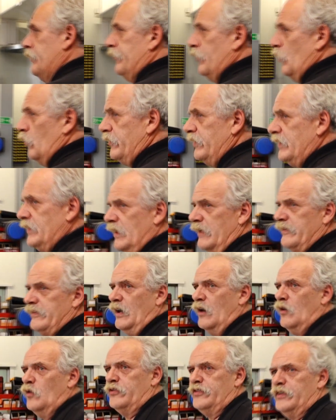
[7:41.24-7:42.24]
so sieht das
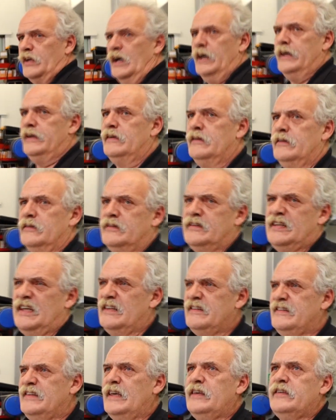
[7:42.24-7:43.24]
aus. Ein
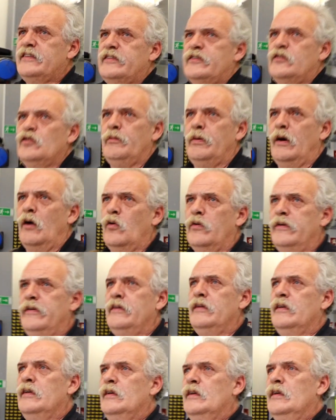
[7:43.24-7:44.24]
T6 zu
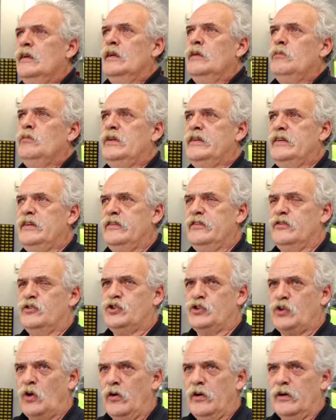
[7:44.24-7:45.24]
bauen mit diesen
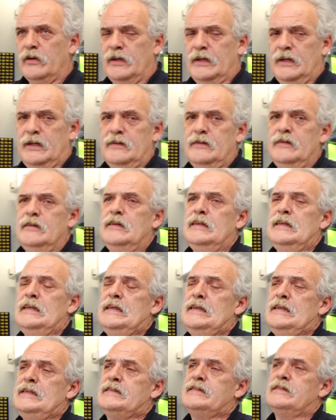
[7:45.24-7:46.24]
Steuergeräten
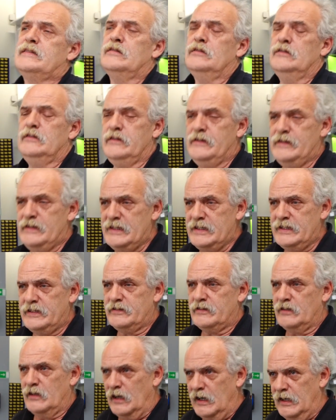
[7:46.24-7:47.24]
ist
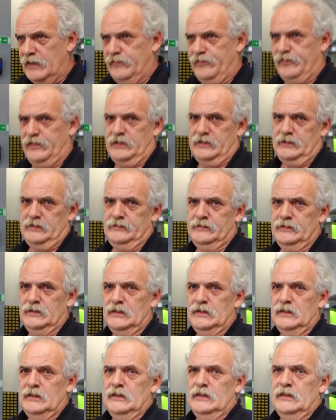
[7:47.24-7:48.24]
nicht einfach.
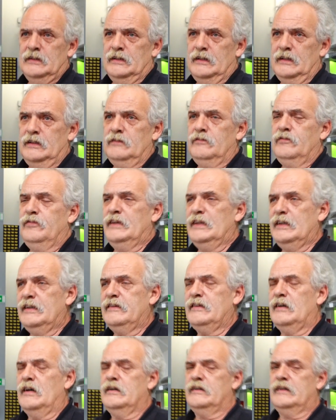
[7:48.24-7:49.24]
Wie
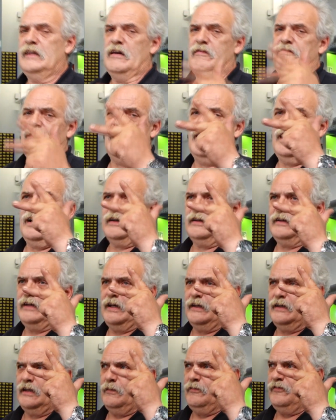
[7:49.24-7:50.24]
gesagt, der Wagen
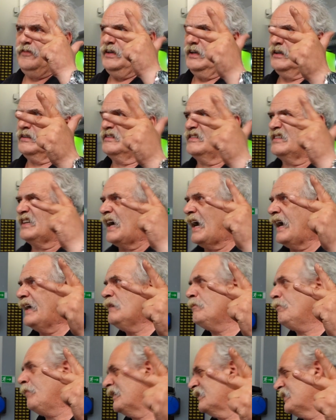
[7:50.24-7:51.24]
hat ab Werk
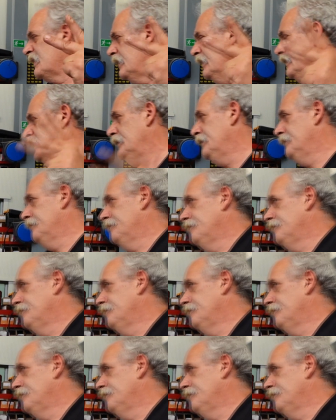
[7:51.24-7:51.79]
drei Batterien,